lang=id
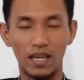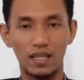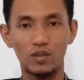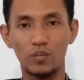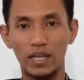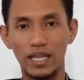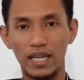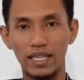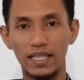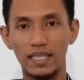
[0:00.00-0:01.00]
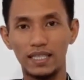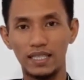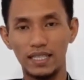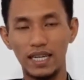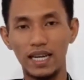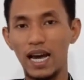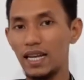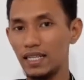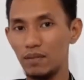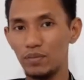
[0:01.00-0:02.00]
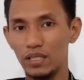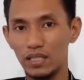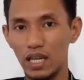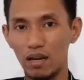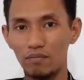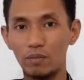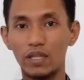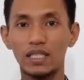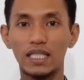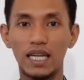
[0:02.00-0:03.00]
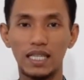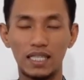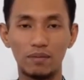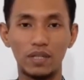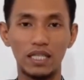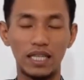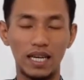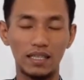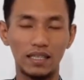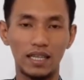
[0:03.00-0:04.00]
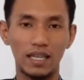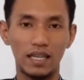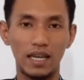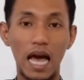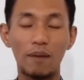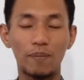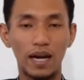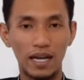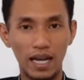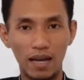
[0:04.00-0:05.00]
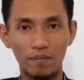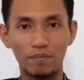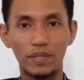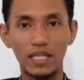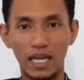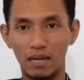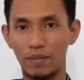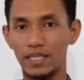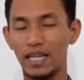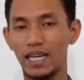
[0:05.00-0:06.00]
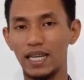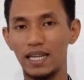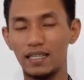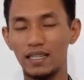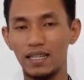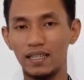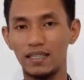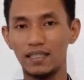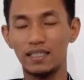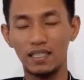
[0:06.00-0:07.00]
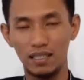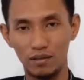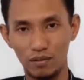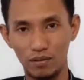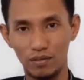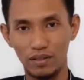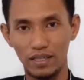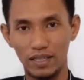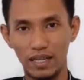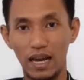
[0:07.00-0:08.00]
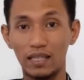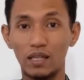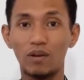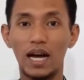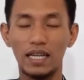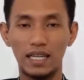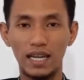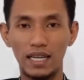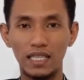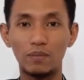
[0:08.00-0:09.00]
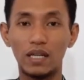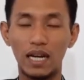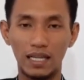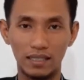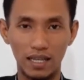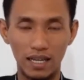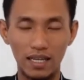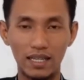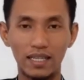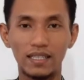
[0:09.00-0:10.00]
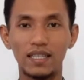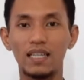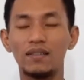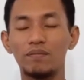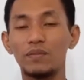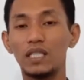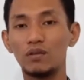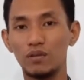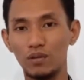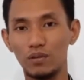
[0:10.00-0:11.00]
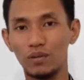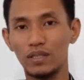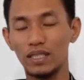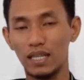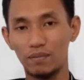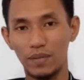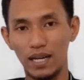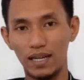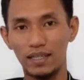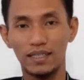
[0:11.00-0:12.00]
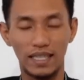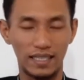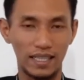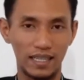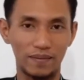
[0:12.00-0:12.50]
Supaya nantinya Anda bisa memastikan dan melihat apakah benar pasangan Anda selingkuh atau Anda hanya merasa dan menuduh tanpa dasar.